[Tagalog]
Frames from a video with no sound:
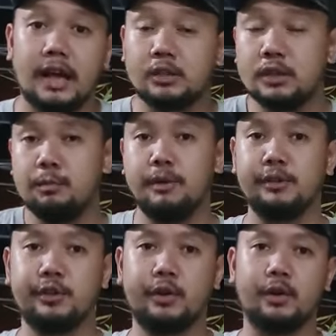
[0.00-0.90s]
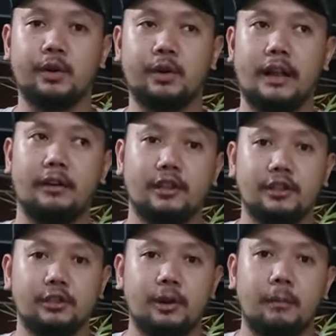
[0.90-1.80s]
Actually, medyo ano
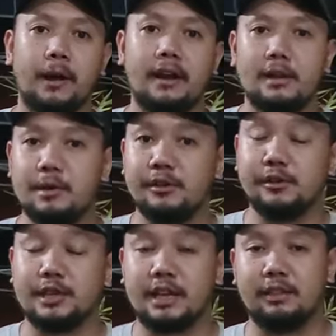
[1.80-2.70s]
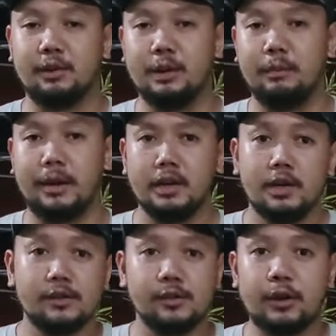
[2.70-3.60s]
din to na brand, eh. medyo sikat to na brand.
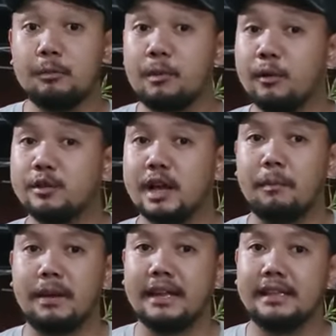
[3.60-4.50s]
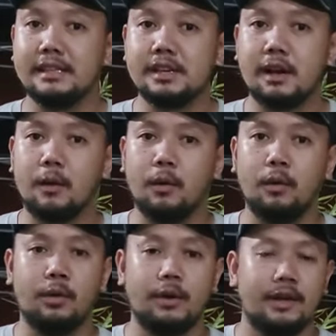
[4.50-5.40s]
So, ngayon pag-usapan natin siya kung
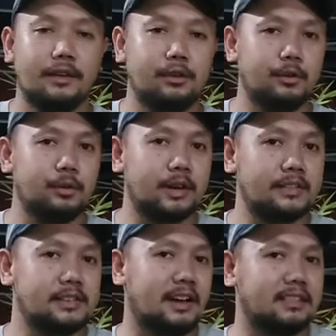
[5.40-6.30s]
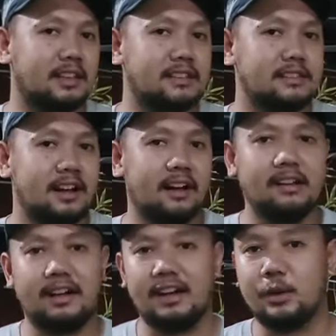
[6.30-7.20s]
yung kasikatan niya
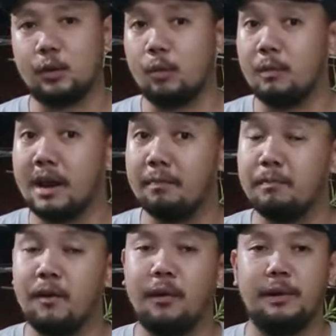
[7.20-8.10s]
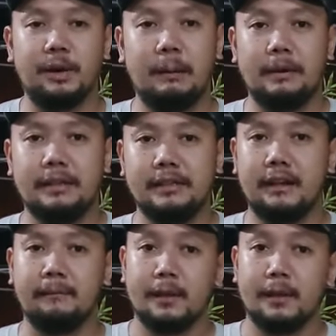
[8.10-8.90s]
ay equivalent ba kung anong laman niya.